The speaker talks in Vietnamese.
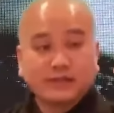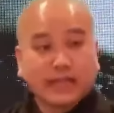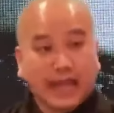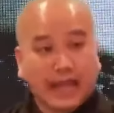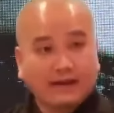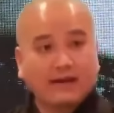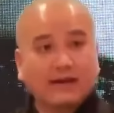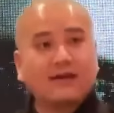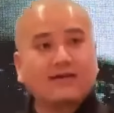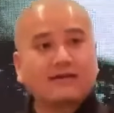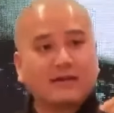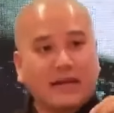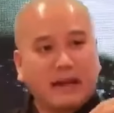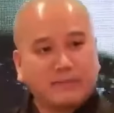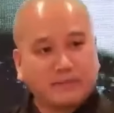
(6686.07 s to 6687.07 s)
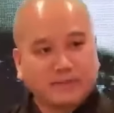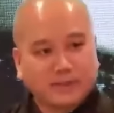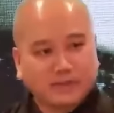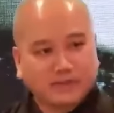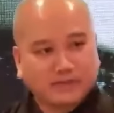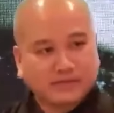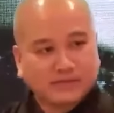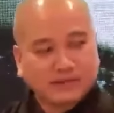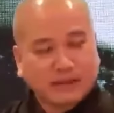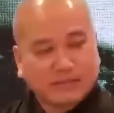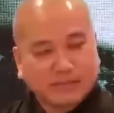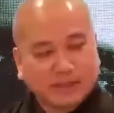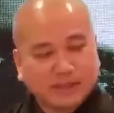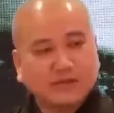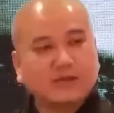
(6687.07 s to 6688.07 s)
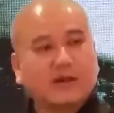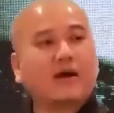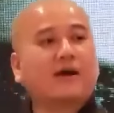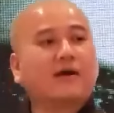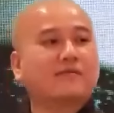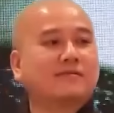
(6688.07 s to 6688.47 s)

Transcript: tăng đó nằm trong tâm thức đó,